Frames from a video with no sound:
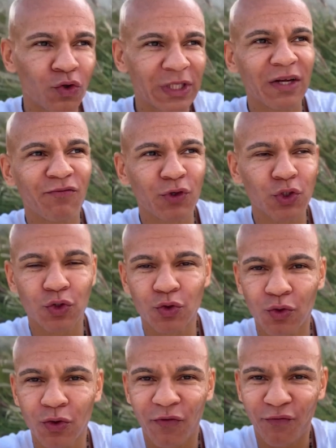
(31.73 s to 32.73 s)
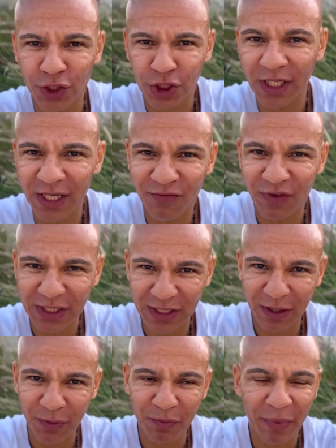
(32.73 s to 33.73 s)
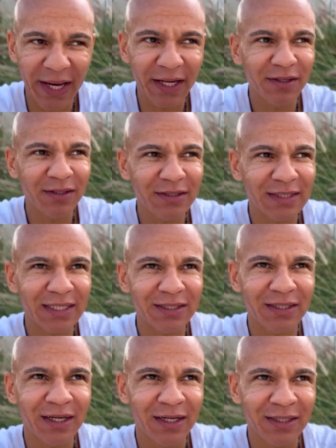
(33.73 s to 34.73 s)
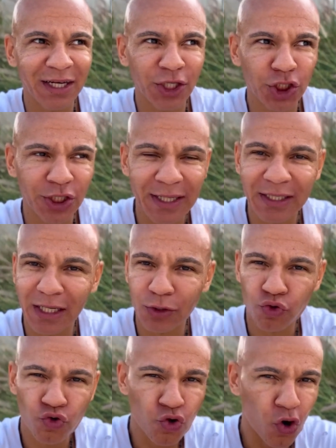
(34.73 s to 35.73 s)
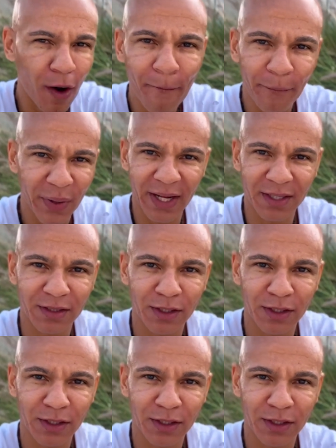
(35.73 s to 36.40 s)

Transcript: und dann wirst du verstehen, was ich damit meine, dass der Standard komplett